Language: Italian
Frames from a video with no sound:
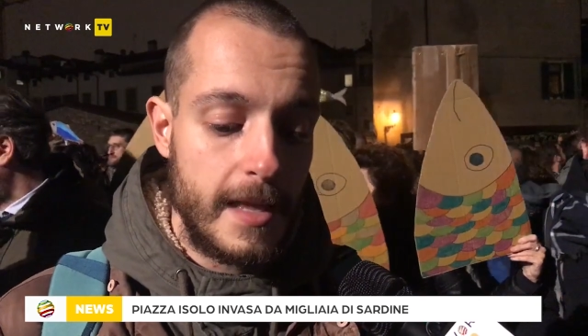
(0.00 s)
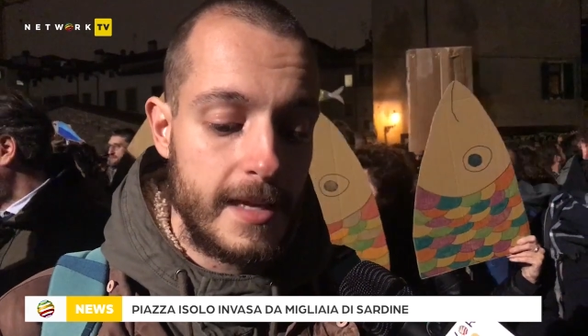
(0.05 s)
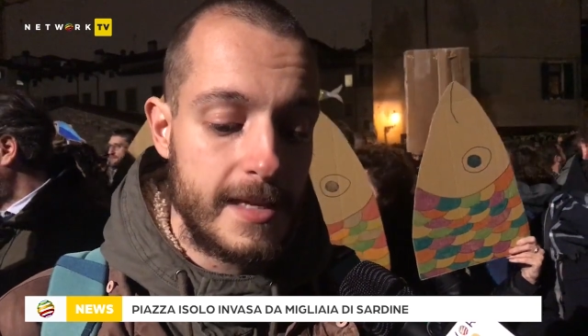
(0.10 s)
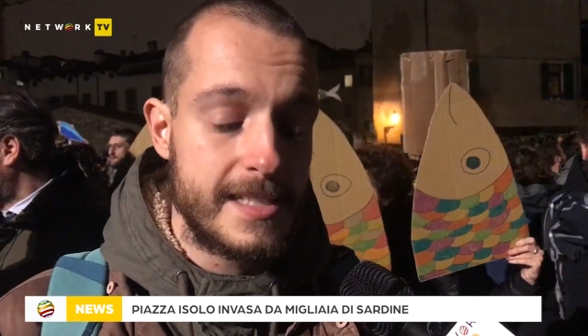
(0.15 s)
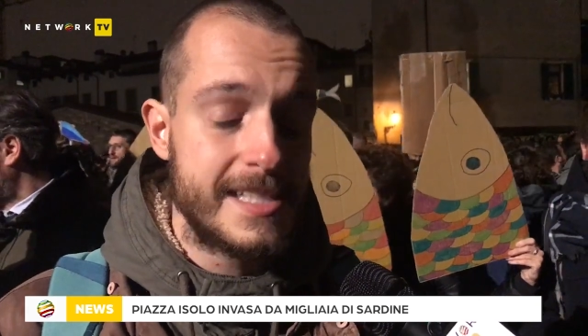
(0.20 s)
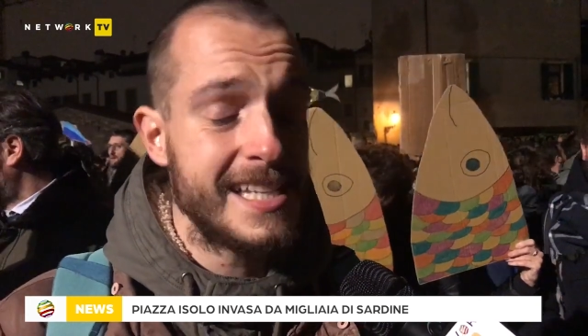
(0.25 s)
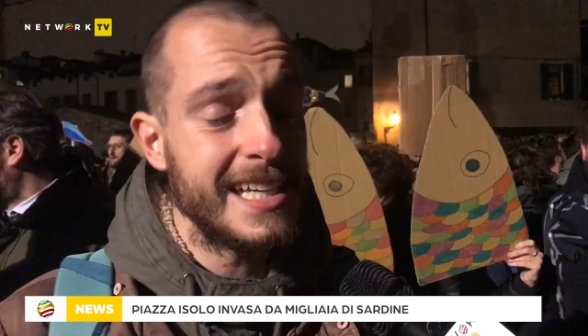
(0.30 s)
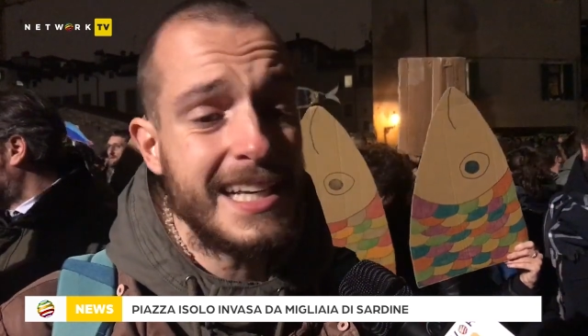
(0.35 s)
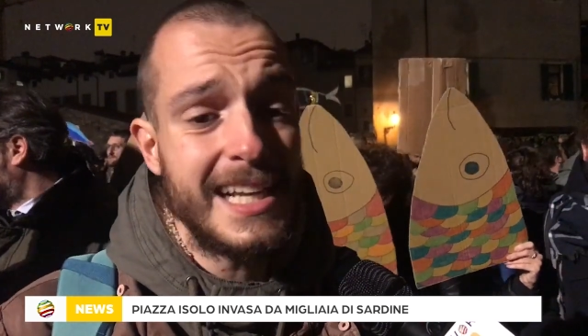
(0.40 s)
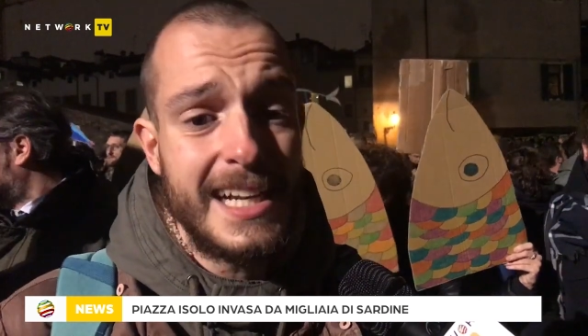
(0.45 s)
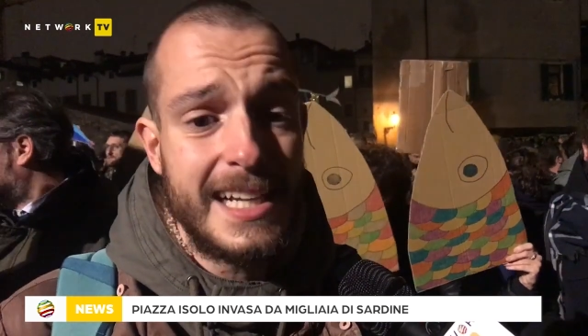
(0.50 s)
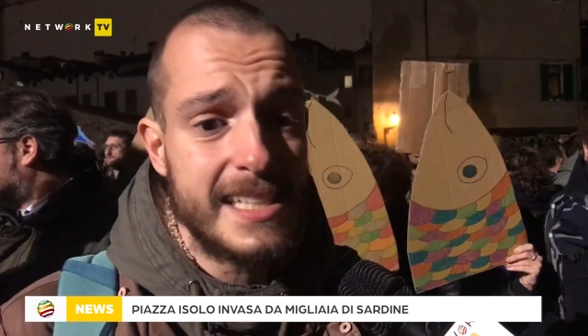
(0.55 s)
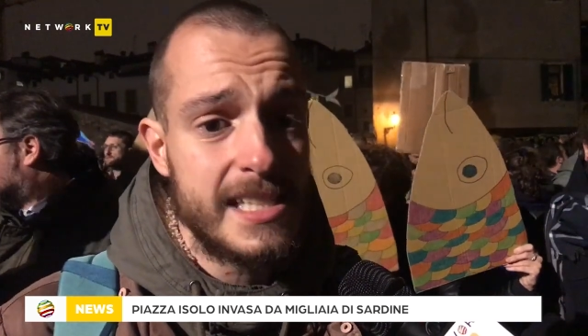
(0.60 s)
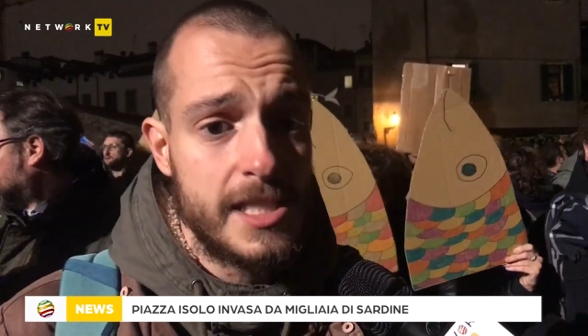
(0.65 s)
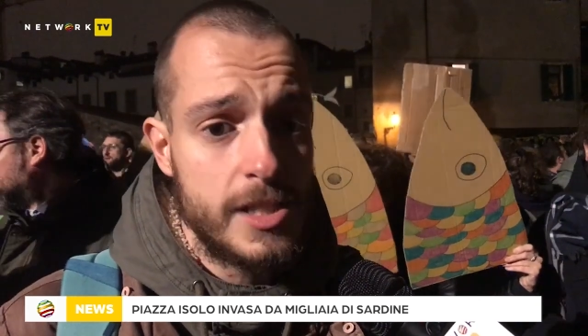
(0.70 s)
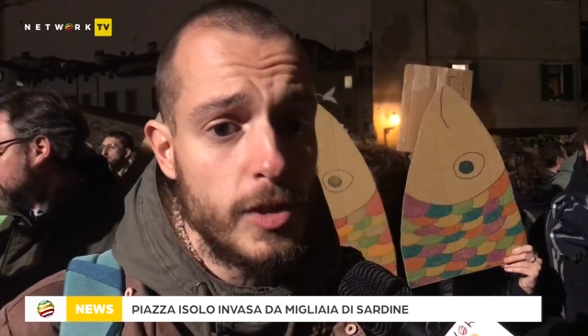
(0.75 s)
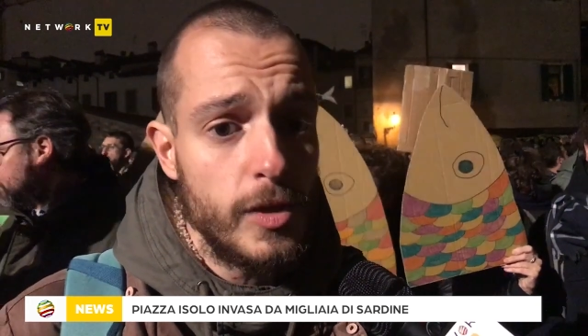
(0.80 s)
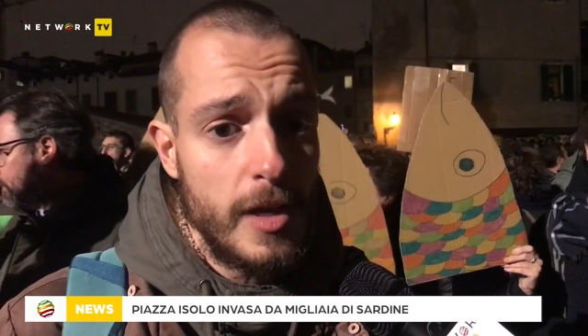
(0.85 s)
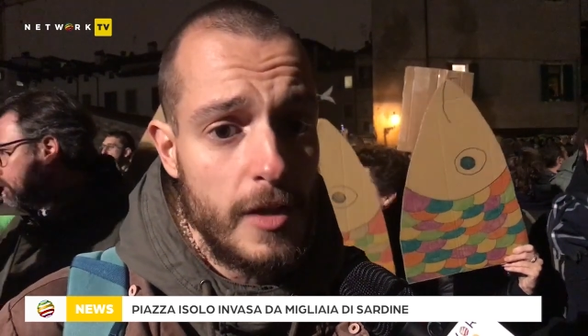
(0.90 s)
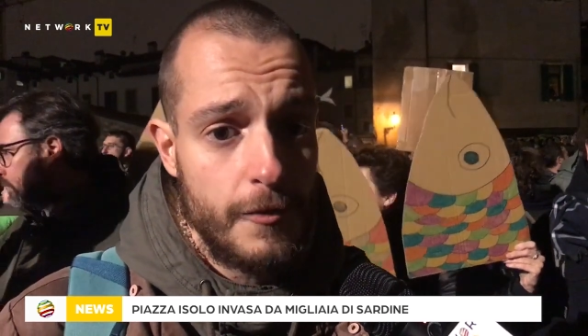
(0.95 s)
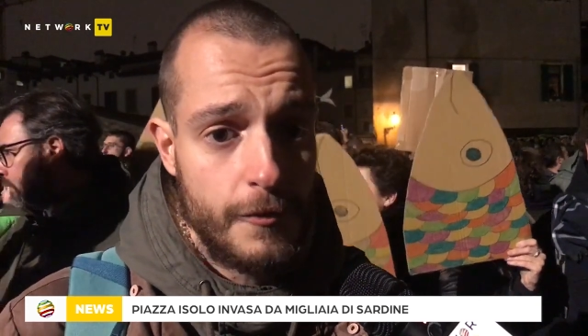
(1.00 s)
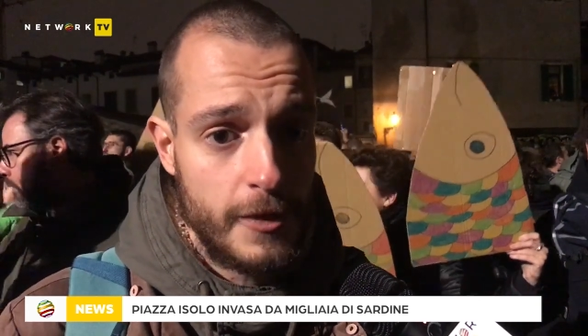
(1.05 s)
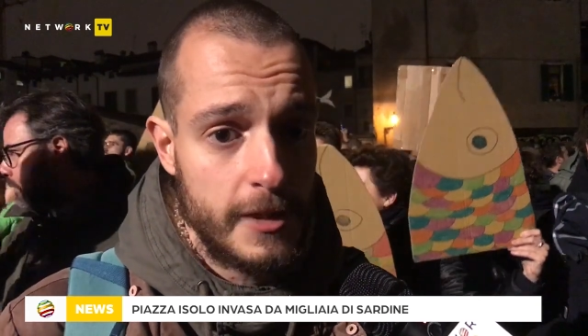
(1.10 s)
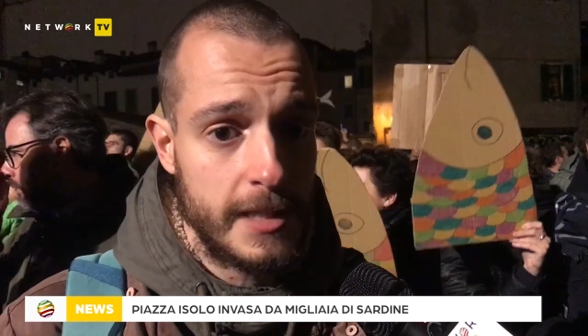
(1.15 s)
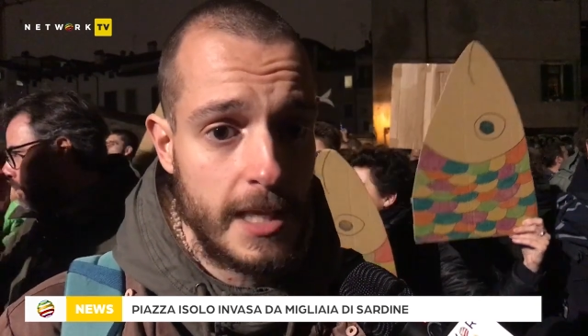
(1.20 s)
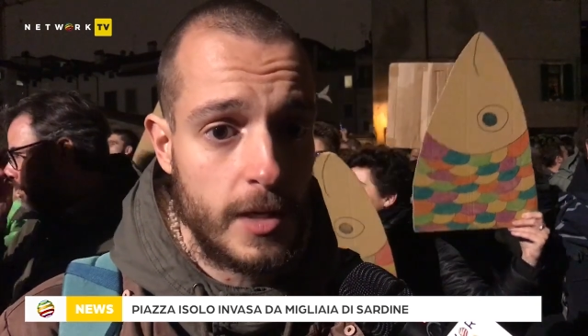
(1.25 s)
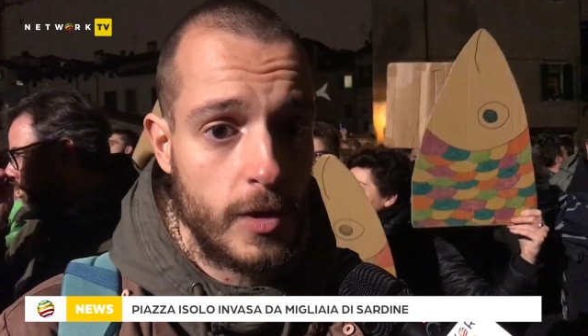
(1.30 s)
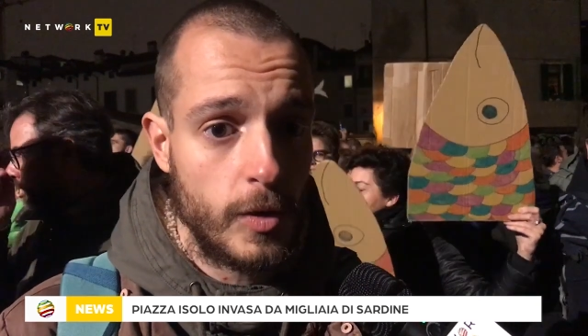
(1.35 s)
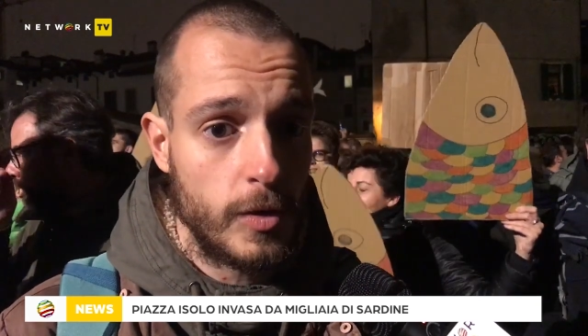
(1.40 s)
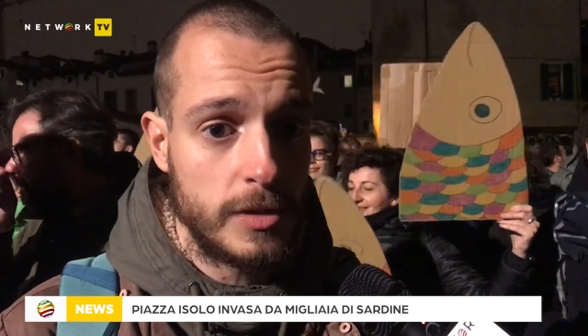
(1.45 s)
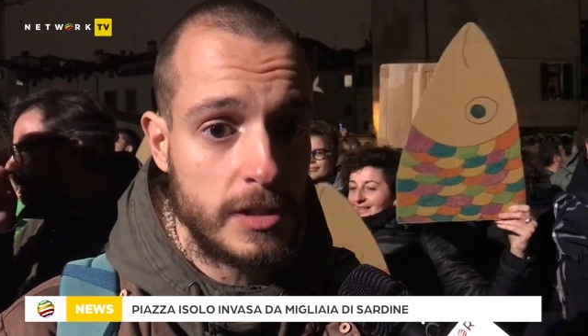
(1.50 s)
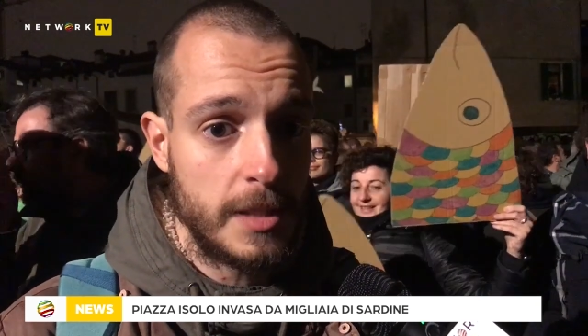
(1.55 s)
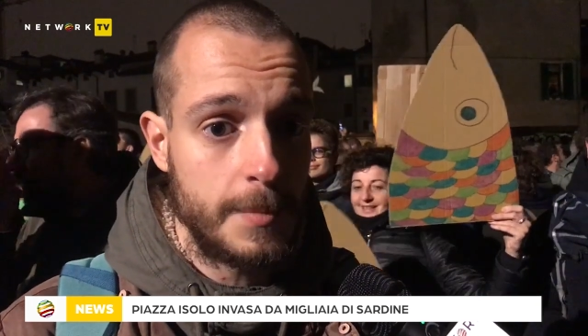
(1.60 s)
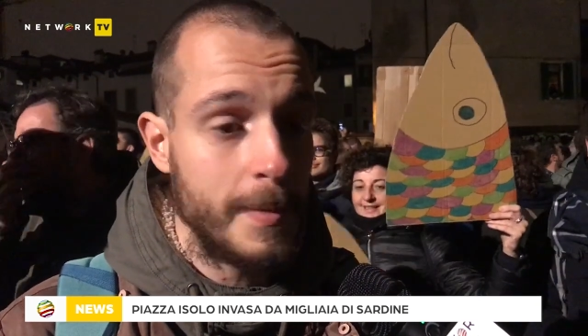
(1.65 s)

segregazione in fin dei conti,